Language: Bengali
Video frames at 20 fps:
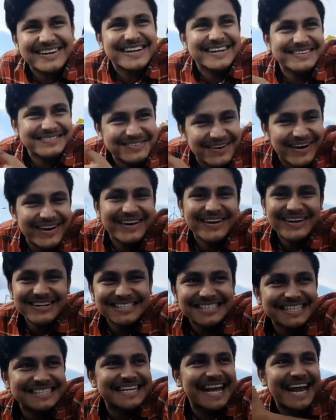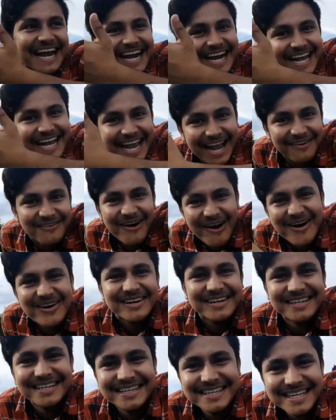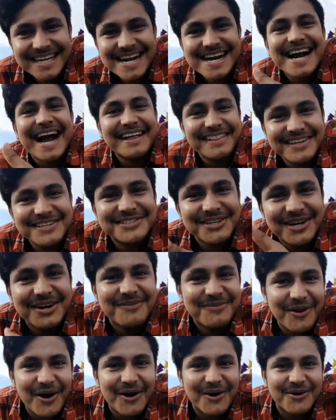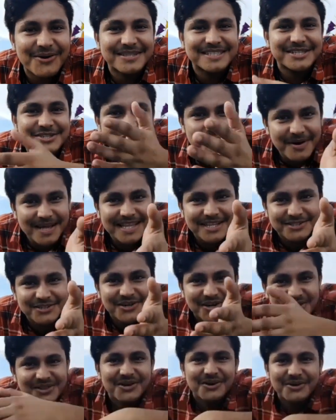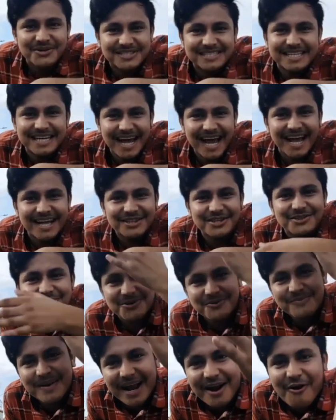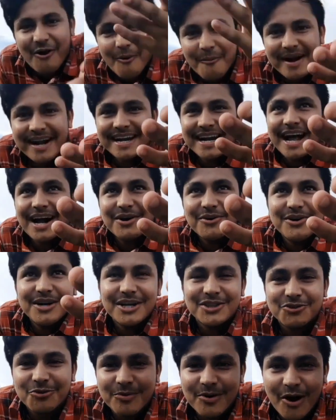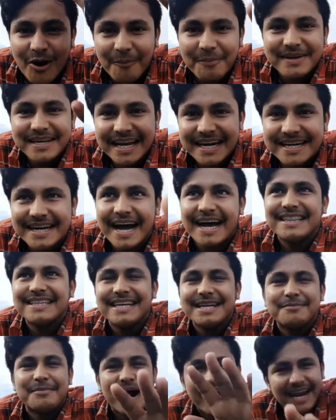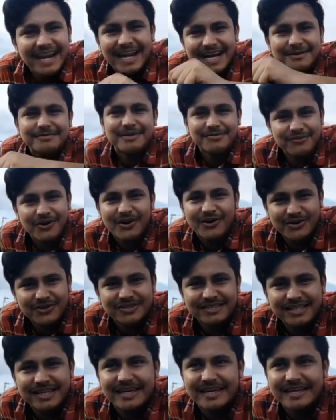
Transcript: করে বলো যে জায়গাটা কেমন কাদের জন্য ব্লগ করছি তোমাদের জন্যই তো করছি না তো তোমরা কমেন্ট না করলে তোমরা অপিনিয়ন না দিলে ভাল লাগবে ব্লগ করতে